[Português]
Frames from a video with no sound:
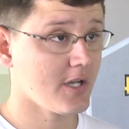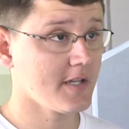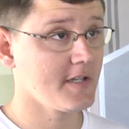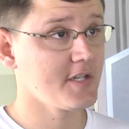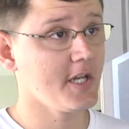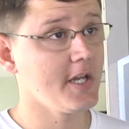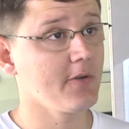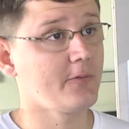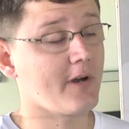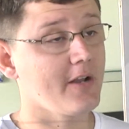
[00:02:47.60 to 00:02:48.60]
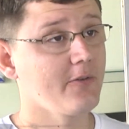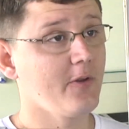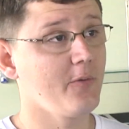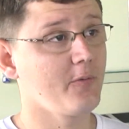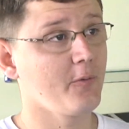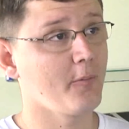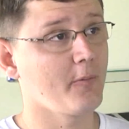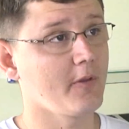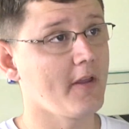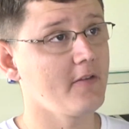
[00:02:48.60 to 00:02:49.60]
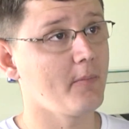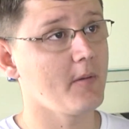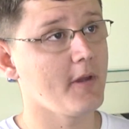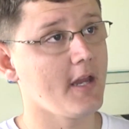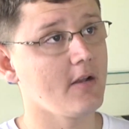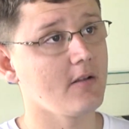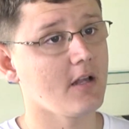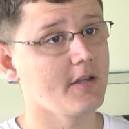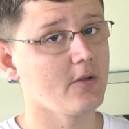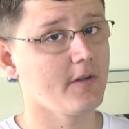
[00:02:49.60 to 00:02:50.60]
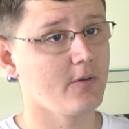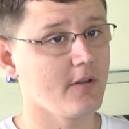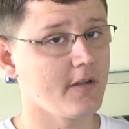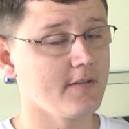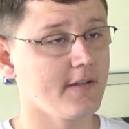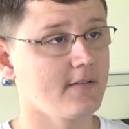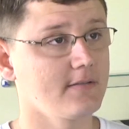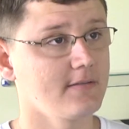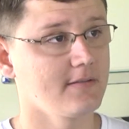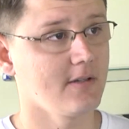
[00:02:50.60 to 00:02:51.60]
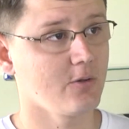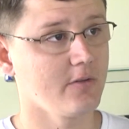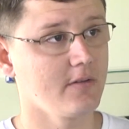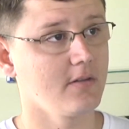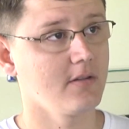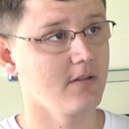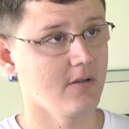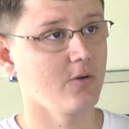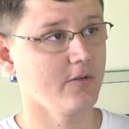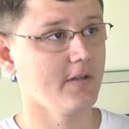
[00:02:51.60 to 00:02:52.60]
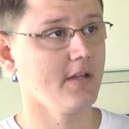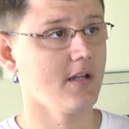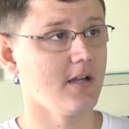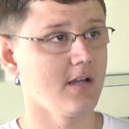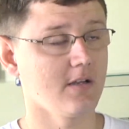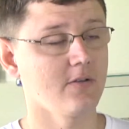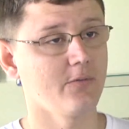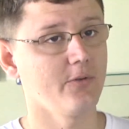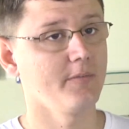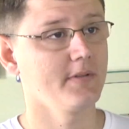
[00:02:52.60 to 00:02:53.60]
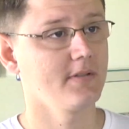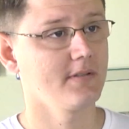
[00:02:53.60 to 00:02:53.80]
já assisti vários filmes, desde o primeiro até o segundo e terceiro. Eu, gost, eu gostei da, do filme.